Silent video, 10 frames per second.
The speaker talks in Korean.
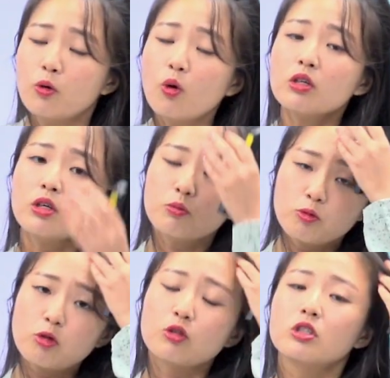교과서에는
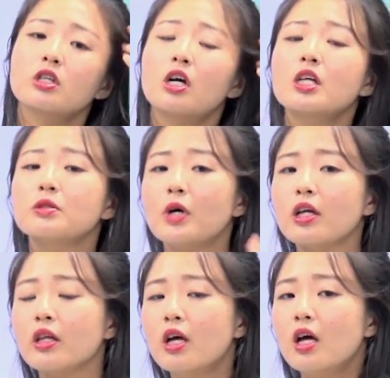물론 등장을
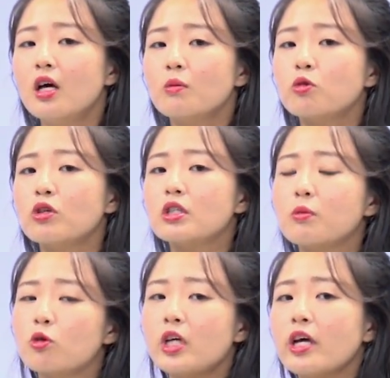하지만 보통 이제
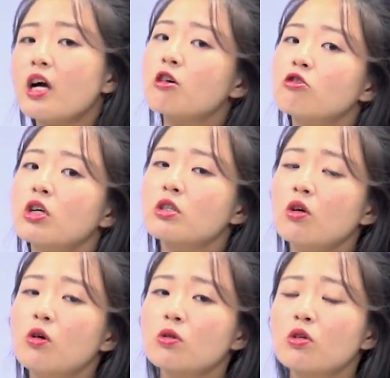뭐 세계
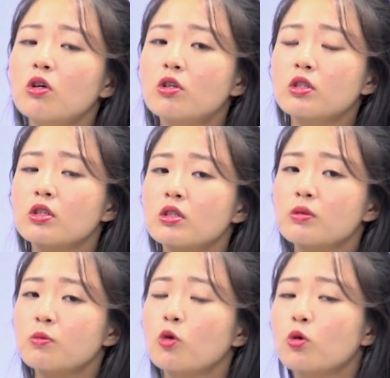각국에서 어떤
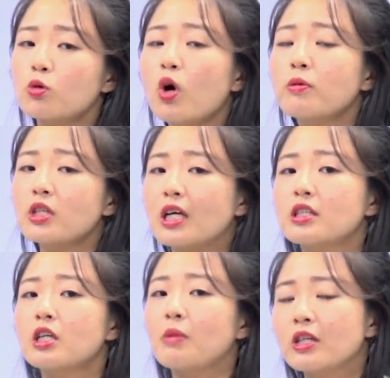뭐 통합된
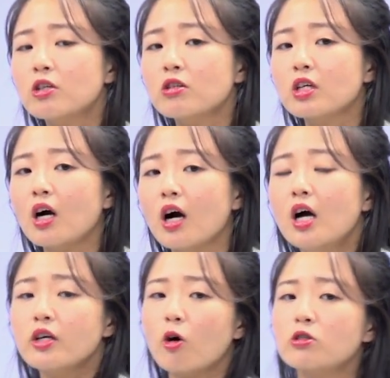단체를 만들었는가,
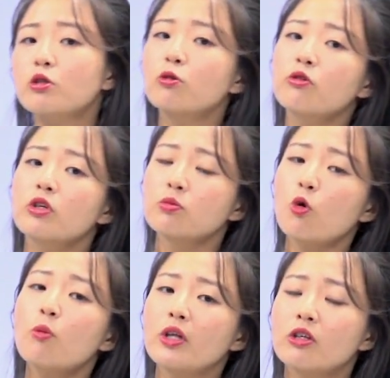경제 교류를 위해서
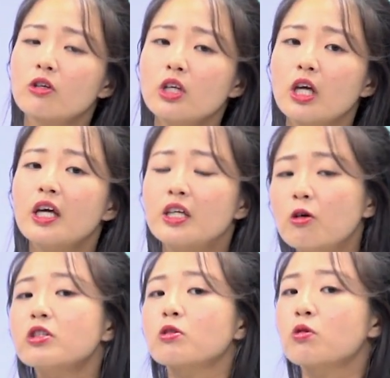뭘 만들었니
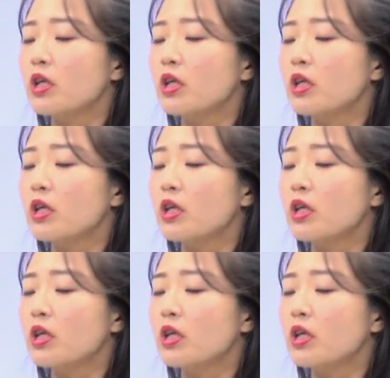이런 식으로